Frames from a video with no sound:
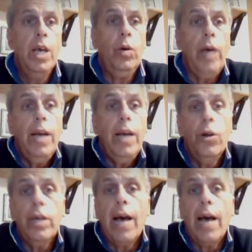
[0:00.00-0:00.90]
e
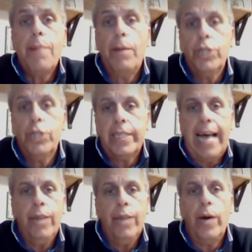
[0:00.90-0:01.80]
noi abbiamo
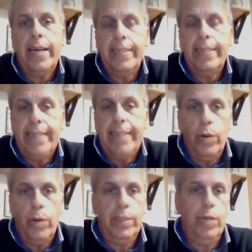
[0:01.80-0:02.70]
cercato anche di dare
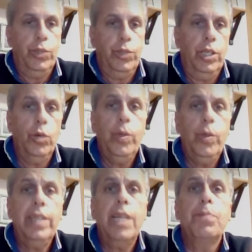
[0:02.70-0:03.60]
questo ausilio.
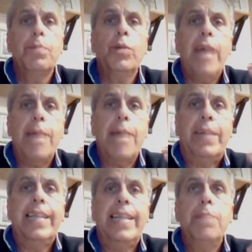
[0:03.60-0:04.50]
Quindi il problema
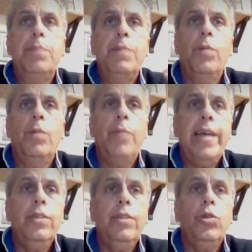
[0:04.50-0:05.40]
del primo
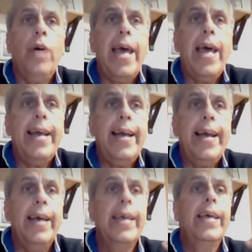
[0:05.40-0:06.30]
momento era
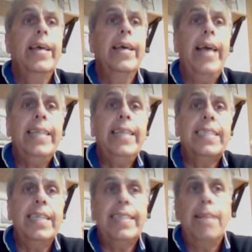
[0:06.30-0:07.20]

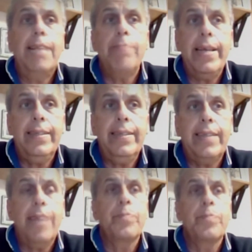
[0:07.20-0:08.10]

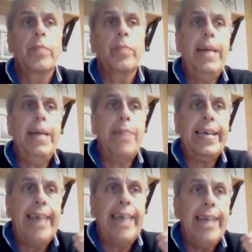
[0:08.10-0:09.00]
essenzialmente la
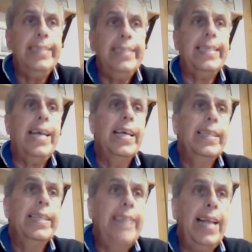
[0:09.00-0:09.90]
mancanza
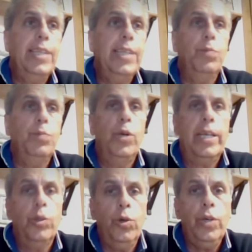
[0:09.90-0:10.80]
degli
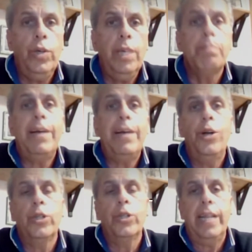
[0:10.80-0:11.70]
spogliatoi, ma
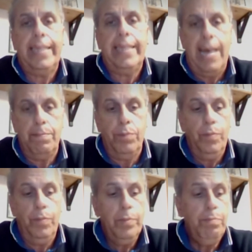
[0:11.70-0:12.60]
non del campo.
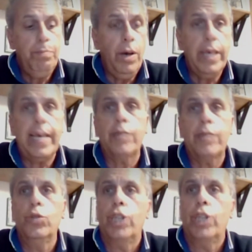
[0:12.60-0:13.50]
Poi, Poi è si
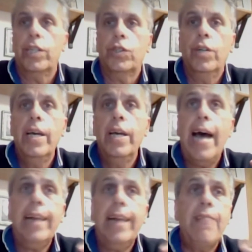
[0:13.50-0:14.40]
è
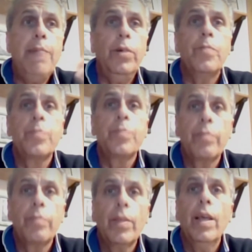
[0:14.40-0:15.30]
palesata eh. un
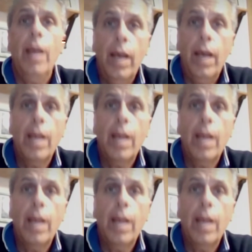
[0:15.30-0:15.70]
problema anche di